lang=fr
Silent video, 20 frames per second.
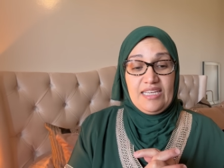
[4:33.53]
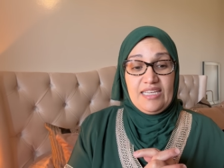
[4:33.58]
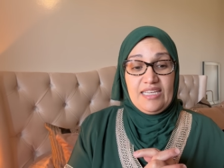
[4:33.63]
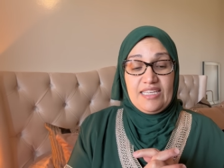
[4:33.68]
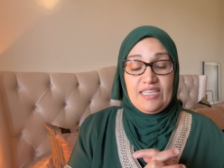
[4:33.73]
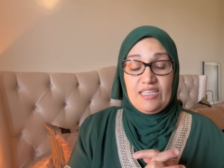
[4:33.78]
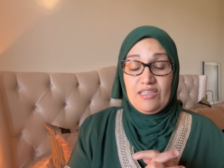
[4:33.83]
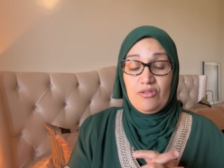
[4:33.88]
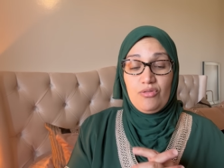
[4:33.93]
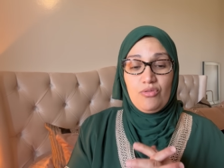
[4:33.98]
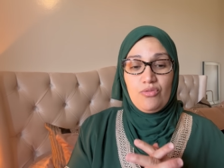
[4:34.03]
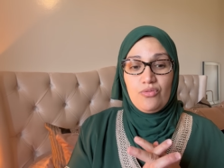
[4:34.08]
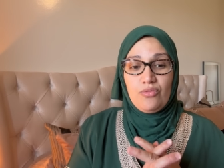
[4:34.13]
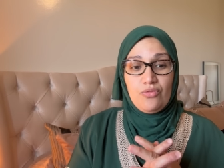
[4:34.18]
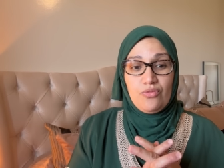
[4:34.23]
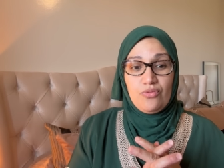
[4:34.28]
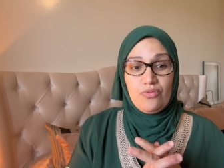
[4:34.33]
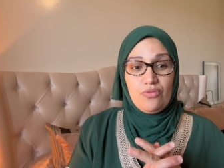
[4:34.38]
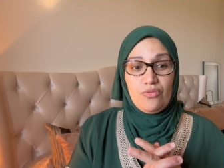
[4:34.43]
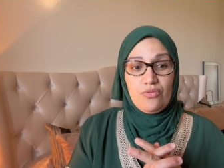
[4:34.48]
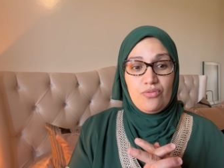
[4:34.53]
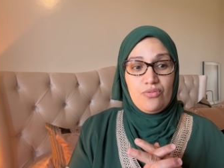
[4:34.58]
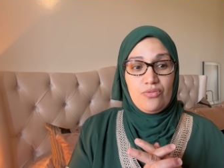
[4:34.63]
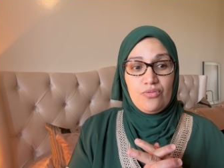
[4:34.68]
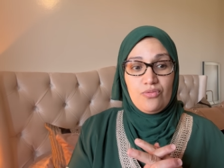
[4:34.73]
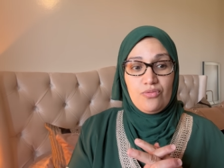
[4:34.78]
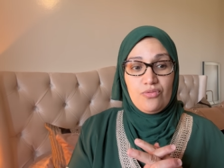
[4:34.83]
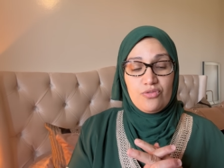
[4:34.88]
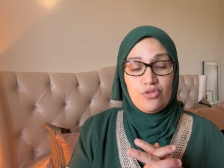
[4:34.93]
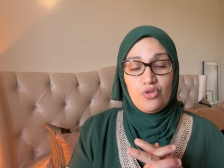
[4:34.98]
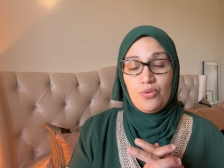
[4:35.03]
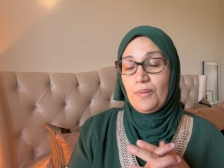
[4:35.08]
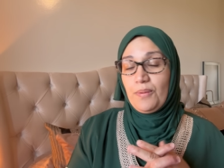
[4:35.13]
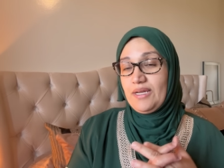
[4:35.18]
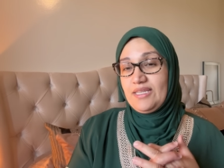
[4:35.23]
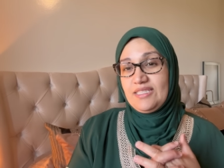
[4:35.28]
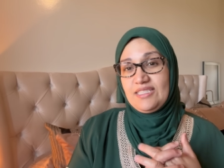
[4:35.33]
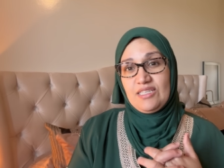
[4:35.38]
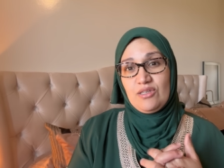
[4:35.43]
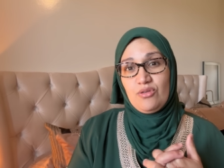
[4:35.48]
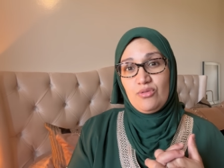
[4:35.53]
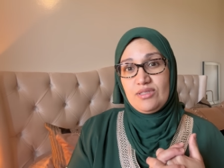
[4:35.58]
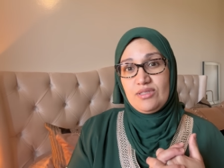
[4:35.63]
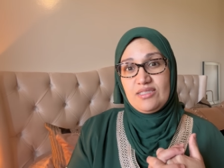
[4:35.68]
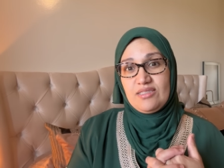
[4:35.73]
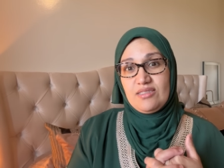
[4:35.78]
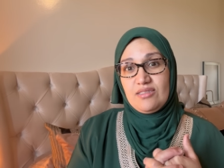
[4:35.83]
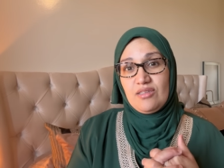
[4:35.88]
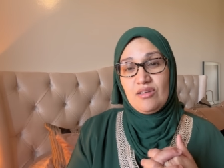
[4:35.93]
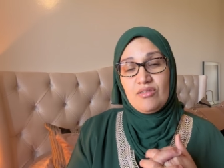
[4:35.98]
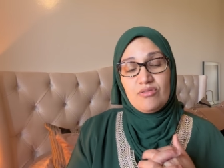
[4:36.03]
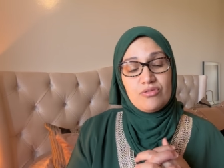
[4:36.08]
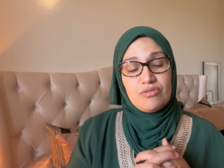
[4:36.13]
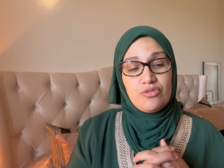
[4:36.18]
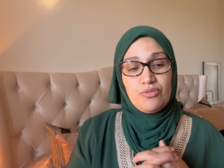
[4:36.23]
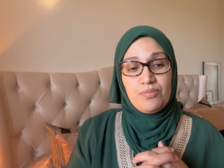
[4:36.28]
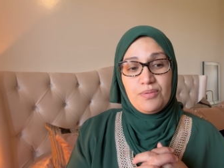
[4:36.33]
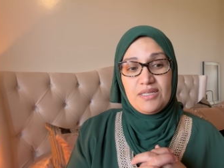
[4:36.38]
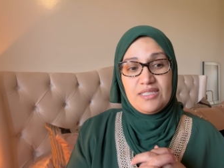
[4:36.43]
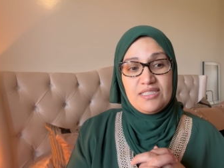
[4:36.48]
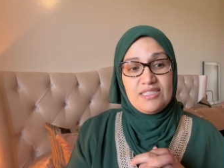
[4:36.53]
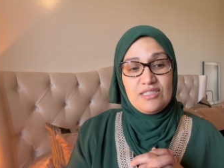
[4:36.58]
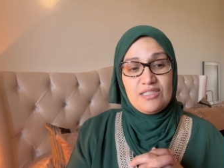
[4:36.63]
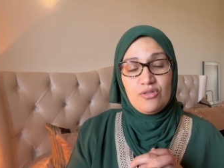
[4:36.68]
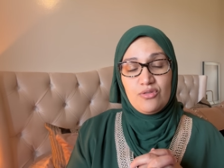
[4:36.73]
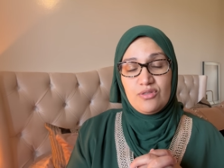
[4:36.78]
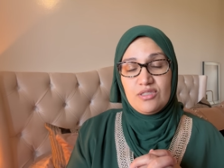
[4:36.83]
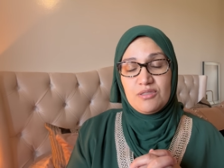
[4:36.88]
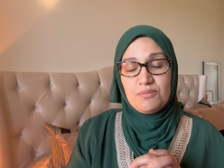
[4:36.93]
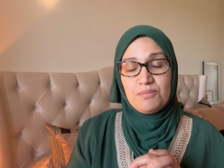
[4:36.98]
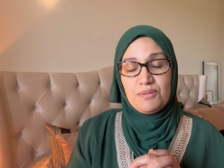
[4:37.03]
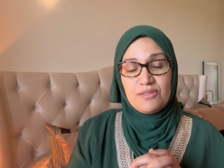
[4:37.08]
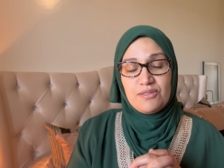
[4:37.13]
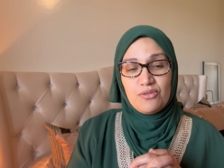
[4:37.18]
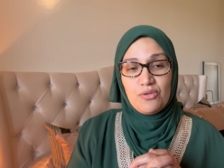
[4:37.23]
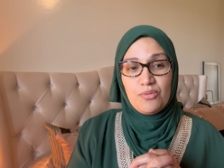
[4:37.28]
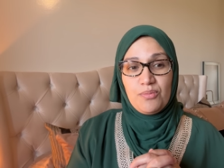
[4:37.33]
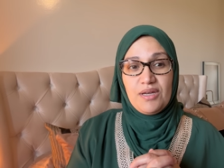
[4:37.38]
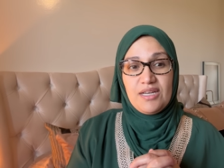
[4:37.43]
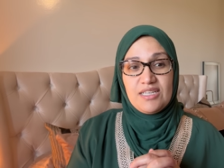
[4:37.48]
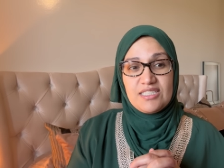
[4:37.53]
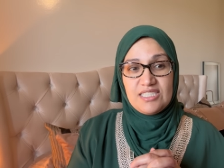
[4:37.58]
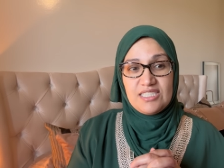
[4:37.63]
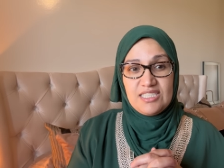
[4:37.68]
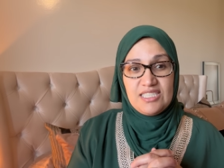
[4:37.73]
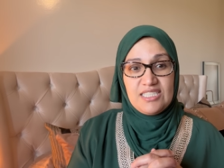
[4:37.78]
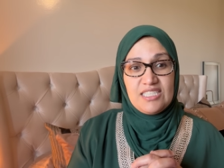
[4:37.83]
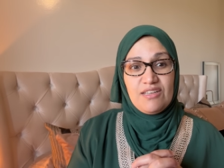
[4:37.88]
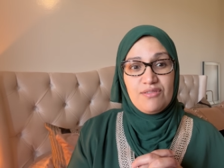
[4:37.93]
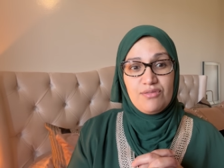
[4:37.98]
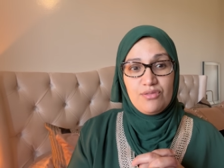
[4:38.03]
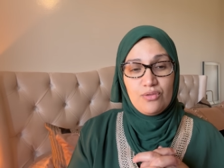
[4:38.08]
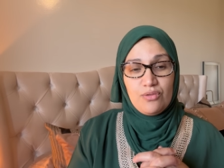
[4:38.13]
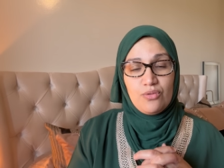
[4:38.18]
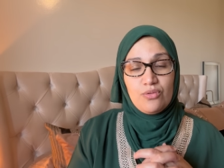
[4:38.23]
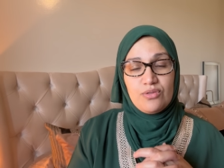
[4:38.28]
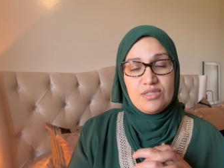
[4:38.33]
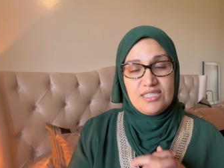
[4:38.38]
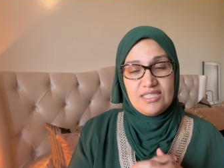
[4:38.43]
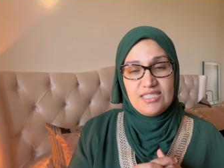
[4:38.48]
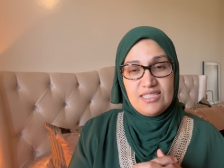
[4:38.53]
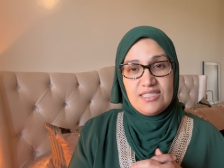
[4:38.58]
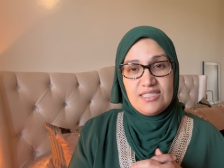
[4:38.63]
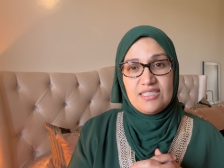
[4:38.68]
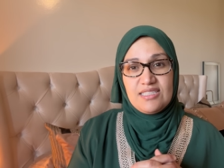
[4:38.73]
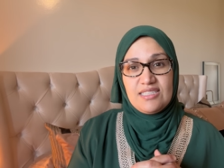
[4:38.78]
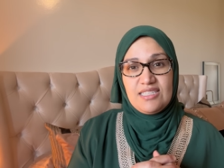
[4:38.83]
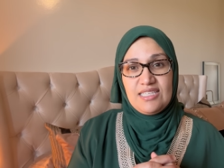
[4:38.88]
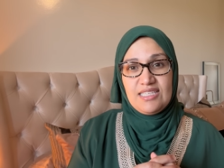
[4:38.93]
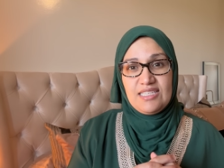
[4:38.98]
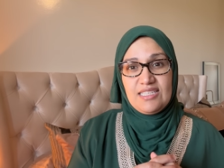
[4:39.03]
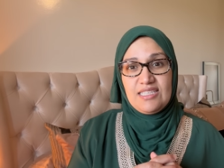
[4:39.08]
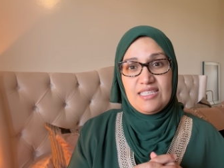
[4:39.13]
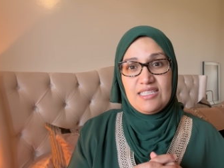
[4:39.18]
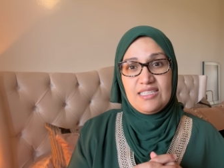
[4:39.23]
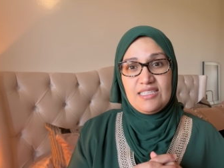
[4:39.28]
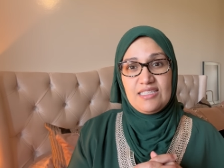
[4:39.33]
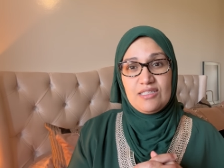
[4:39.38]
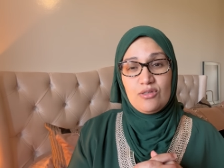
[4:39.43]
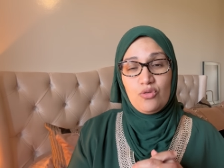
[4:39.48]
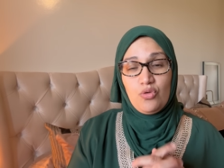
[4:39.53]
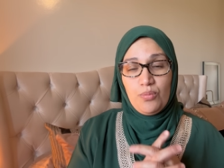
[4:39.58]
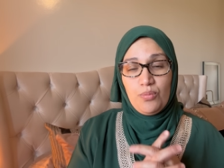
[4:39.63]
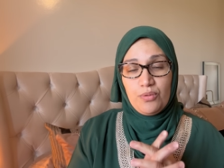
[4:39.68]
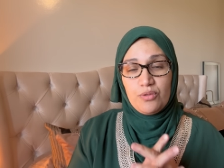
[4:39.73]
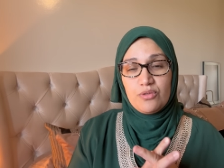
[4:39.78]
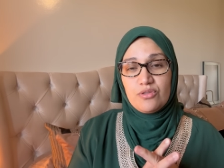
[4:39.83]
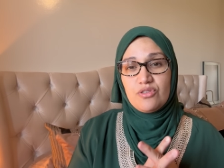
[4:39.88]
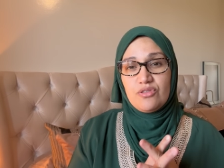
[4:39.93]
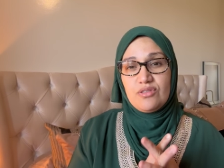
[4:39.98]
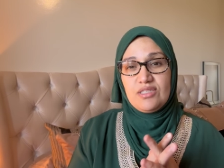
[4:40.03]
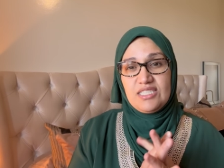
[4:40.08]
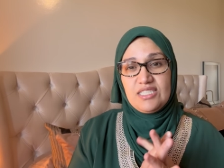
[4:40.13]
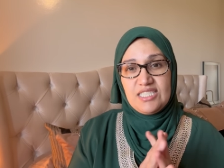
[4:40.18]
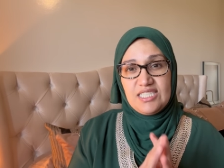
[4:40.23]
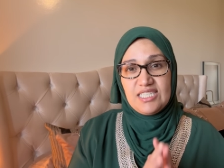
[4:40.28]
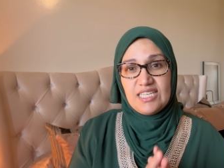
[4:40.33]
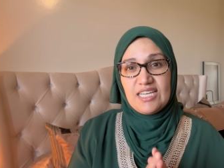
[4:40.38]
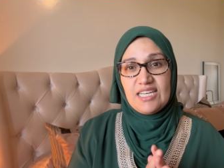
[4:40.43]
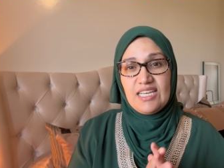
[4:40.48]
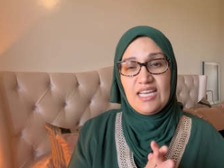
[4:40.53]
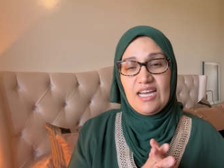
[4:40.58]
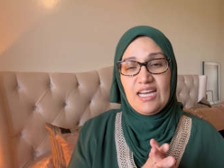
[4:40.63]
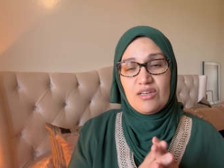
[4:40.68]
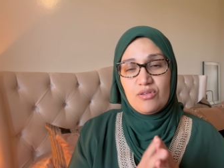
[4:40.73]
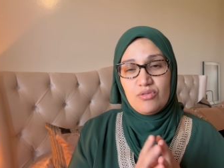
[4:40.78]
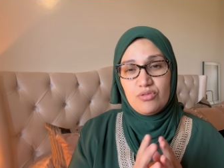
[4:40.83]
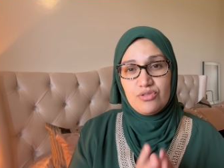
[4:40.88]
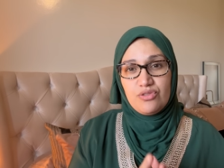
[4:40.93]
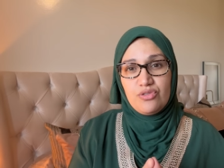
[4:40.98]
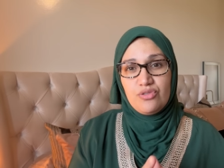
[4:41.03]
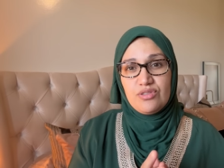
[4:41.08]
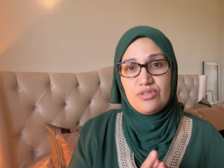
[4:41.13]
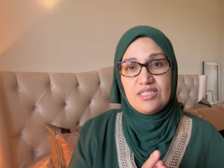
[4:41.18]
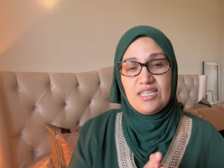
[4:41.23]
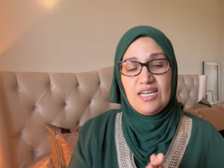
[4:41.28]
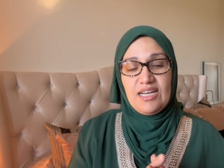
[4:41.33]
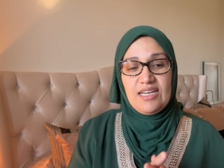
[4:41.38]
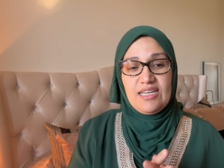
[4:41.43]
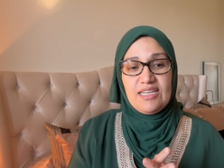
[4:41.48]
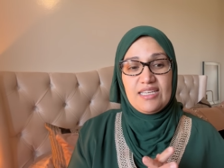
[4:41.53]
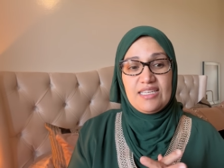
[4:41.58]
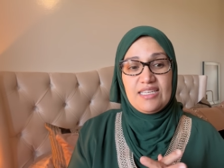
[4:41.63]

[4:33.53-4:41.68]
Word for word: Et on, on joue pas les égoïstes. Non, on joue pas les égoïstes parce que ben, j'ai déjà vu aussi des couples se déchirer à cause de ça.